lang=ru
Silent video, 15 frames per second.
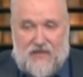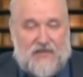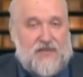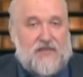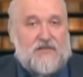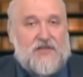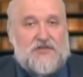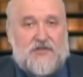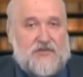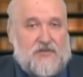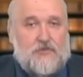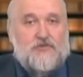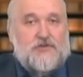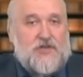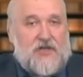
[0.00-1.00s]
Это
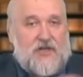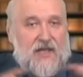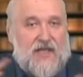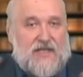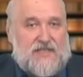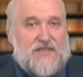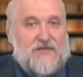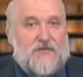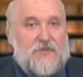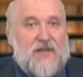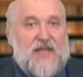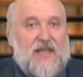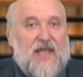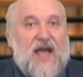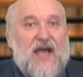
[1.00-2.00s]
значит куча грязного
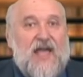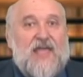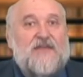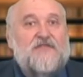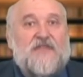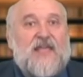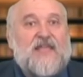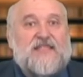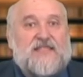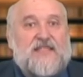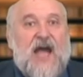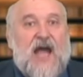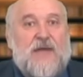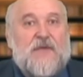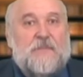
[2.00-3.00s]
белья, и в ней
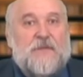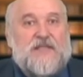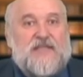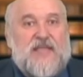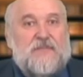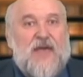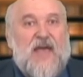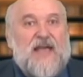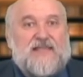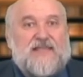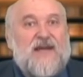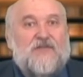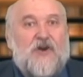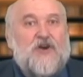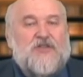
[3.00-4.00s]
сами по себе
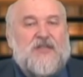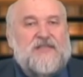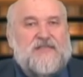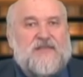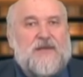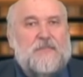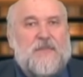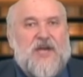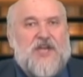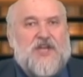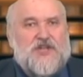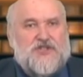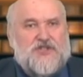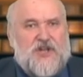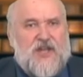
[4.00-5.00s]
заводятся
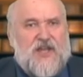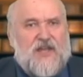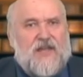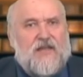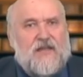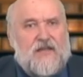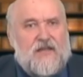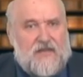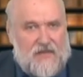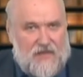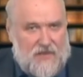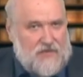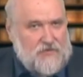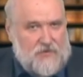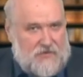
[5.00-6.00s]
мыши.
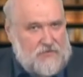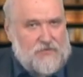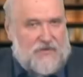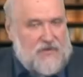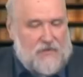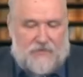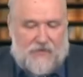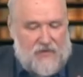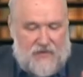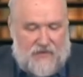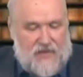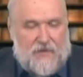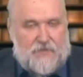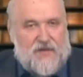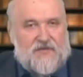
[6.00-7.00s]
Это вот было
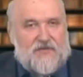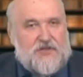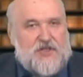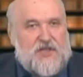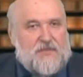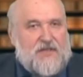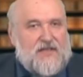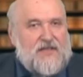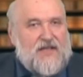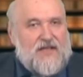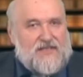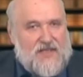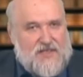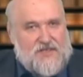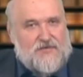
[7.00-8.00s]
неопровержимое
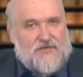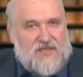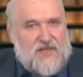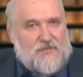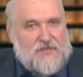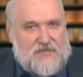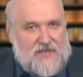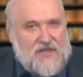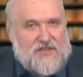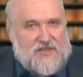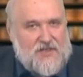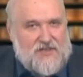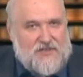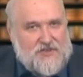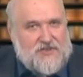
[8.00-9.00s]
доказательство
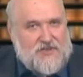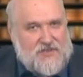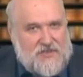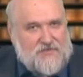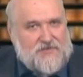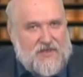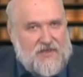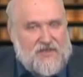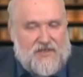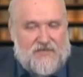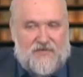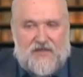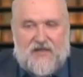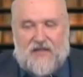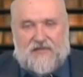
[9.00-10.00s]
самозарождения жизни в
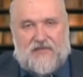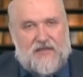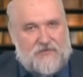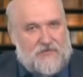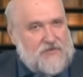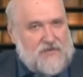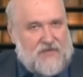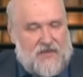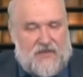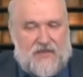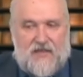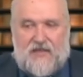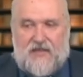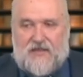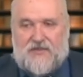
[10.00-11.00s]
средние века. А так вот
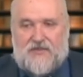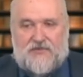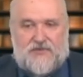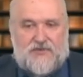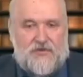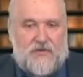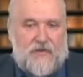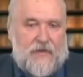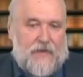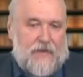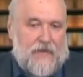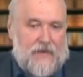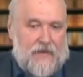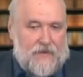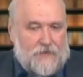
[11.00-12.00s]
находили некоторые ученые.
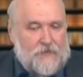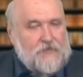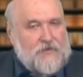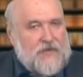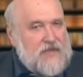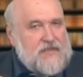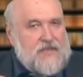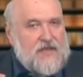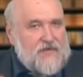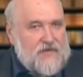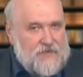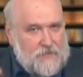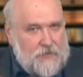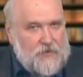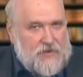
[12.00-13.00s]
Ну, если
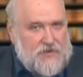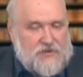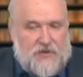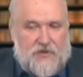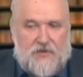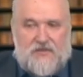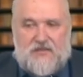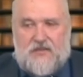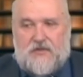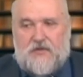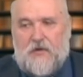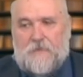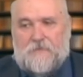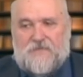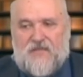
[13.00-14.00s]
говорить более серьезно,
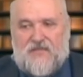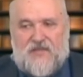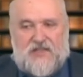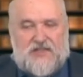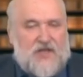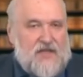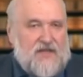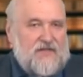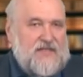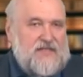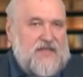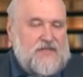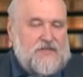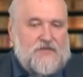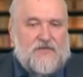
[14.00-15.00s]
то в начале
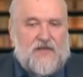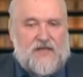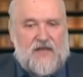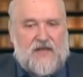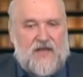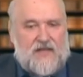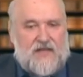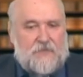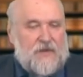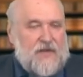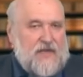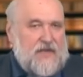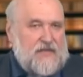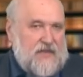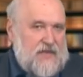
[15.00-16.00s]
20 века, когда
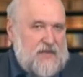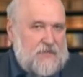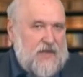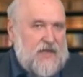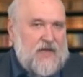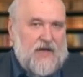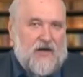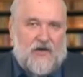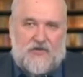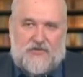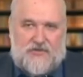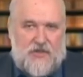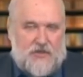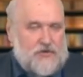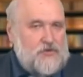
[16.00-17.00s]
понятия не имели
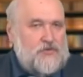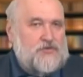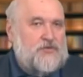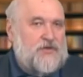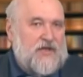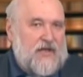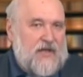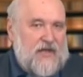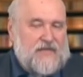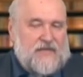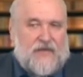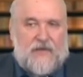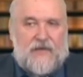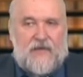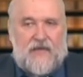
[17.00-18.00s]
о структуре
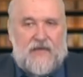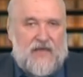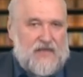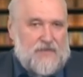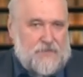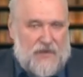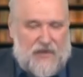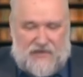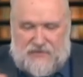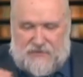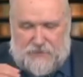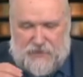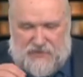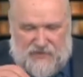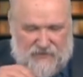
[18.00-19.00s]
клетки, это
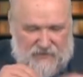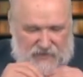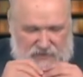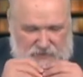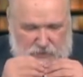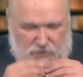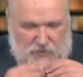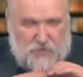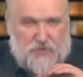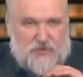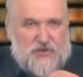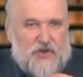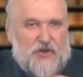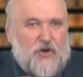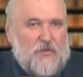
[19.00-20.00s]
представлялось просто
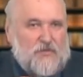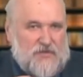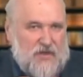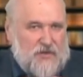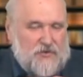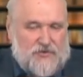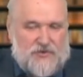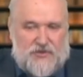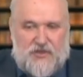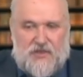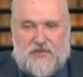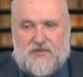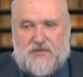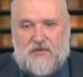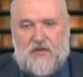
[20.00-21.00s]
пузырьком с какой-то
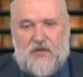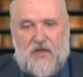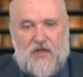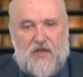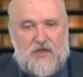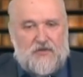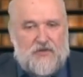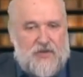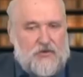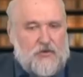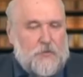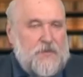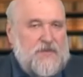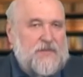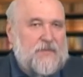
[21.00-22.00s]
жидкостью, то
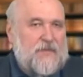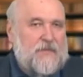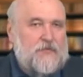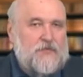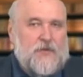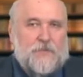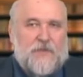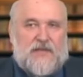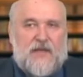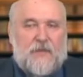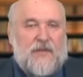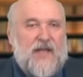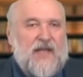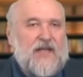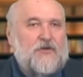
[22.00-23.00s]
их
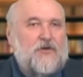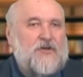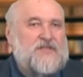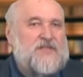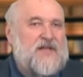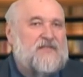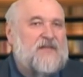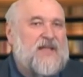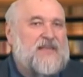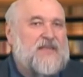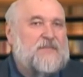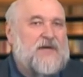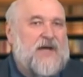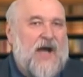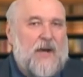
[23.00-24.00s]
уподобляли
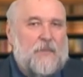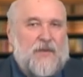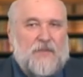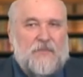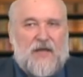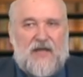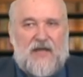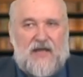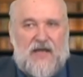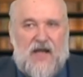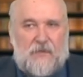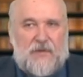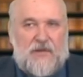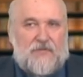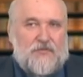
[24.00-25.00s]
коацерватным каплям.
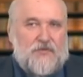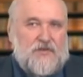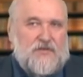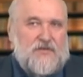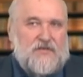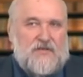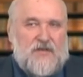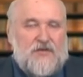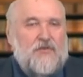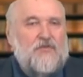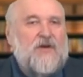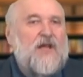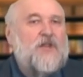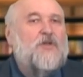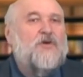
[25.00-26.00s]
Каплям вот
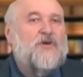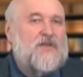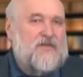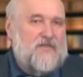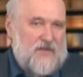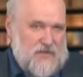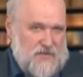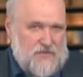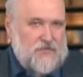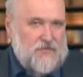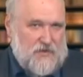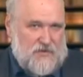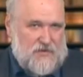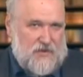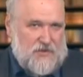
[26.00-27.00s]
такого коллоидного
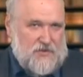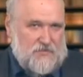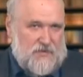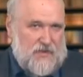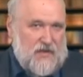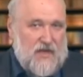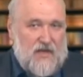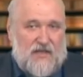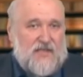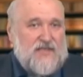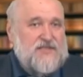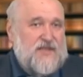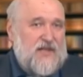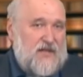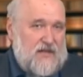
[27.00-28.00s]
раствора, скажем так,
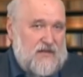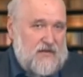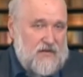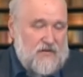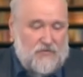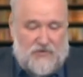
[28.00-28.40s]
кисель.